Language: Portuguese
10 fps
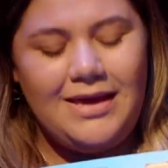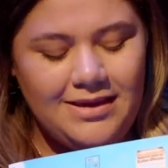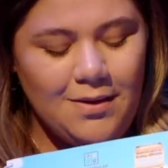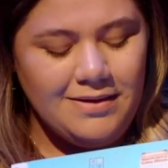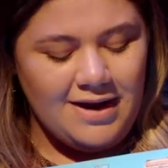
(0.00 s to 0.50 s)

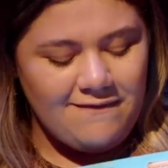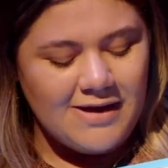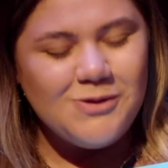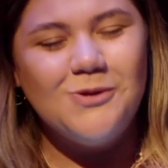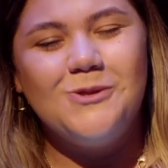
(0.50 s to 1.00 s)
Então
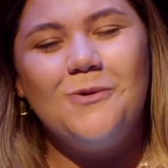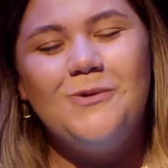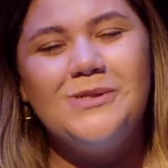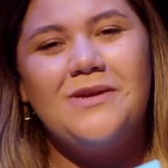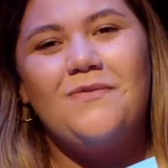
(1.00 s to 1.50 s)
através dos
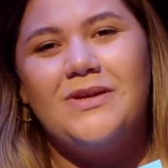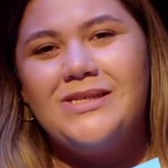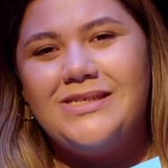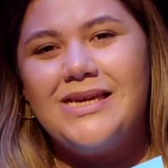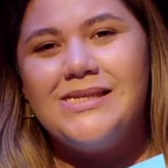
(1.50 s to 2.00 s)
cultos
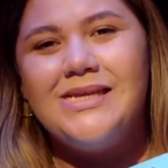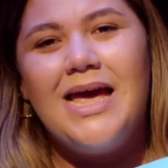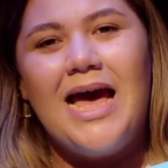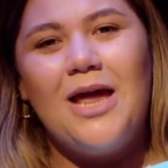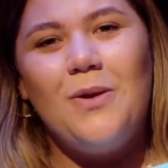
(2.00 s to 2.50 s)
infantis,
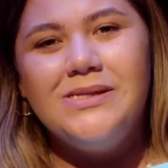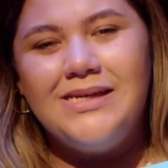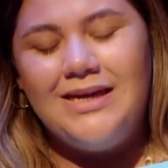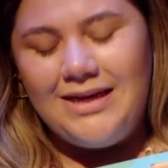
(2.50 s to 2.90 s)
a nossa